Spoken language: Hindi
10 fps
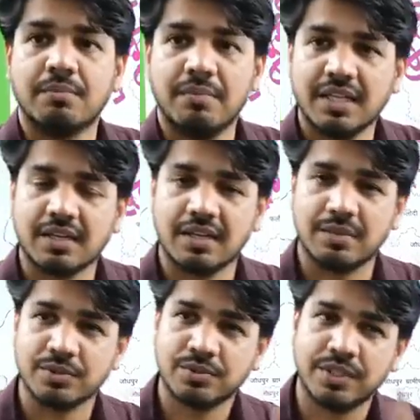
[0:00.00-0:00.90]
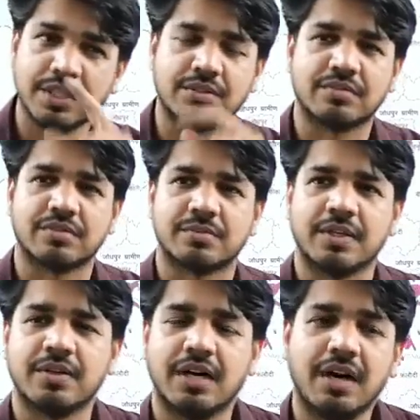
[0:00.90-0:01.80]
मैं था ना पूछूं के कौन समझ
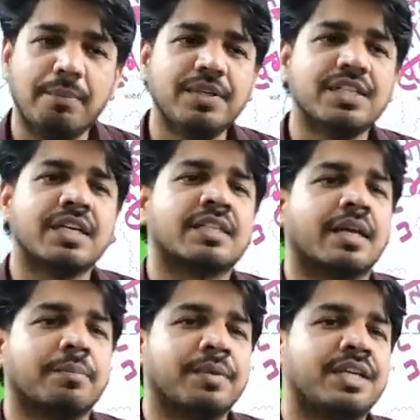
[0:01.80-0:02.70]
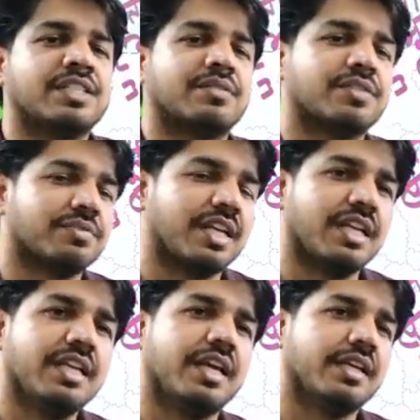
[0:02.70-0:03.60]
में अब भी अगर थारे मिट्टी समझ में
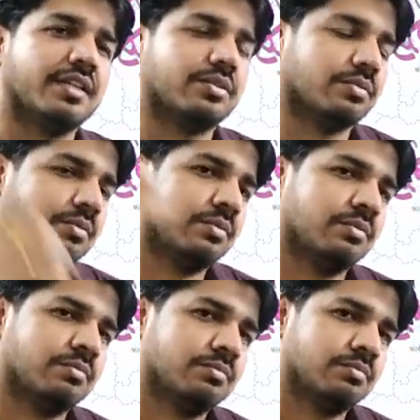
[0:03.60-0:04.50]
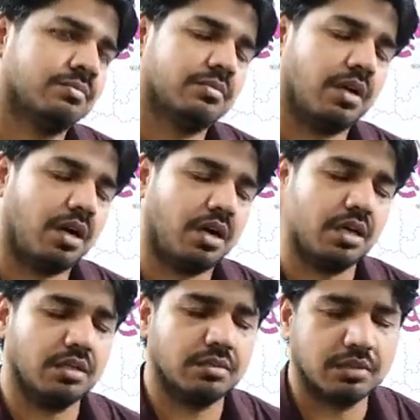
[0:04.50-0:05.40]
नहीं आई है तो
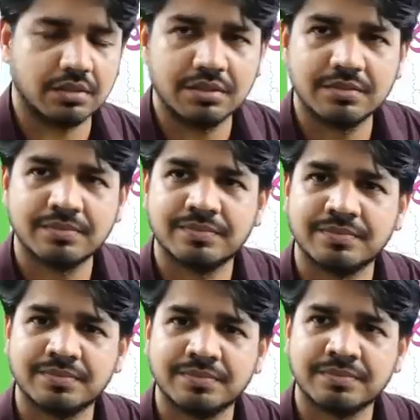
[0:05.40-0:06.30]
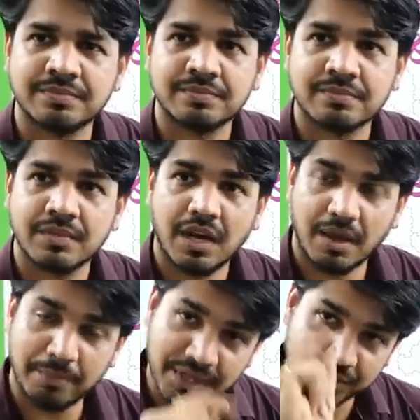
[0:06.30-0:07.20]
आनी ही कौन
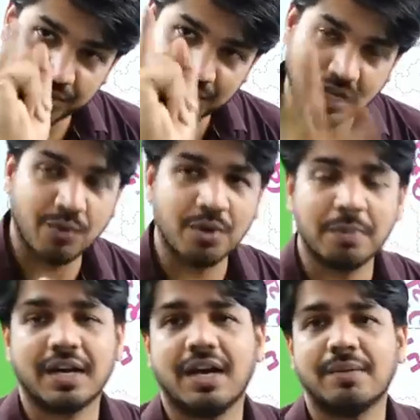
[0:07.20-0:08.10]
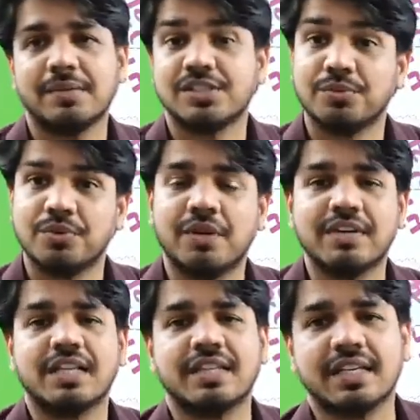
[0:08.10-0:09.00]
अब मिट्टियों का और प्रकार बचे वो हम
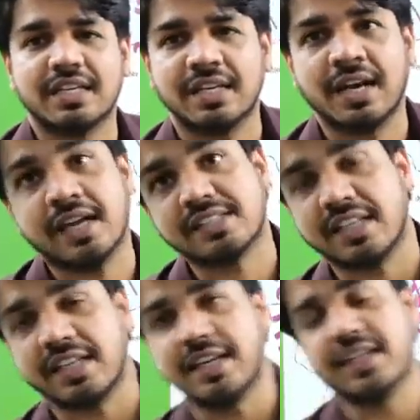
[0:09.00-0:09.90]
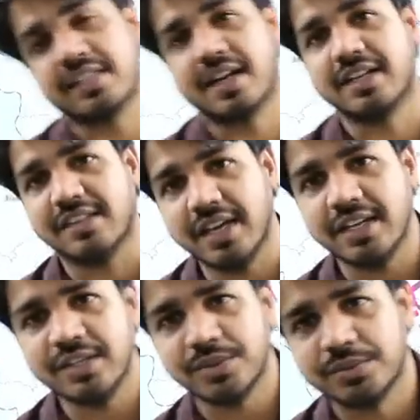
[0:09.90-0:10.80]
कल देखेंगे आज के लिए इतना ही
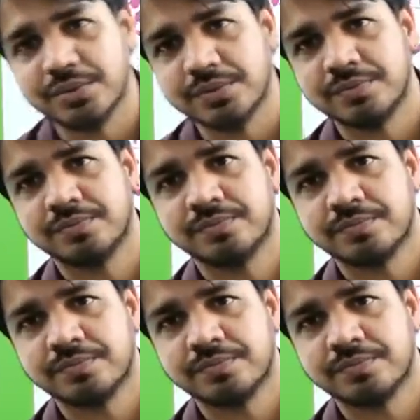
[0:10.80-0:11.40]
थैंक यू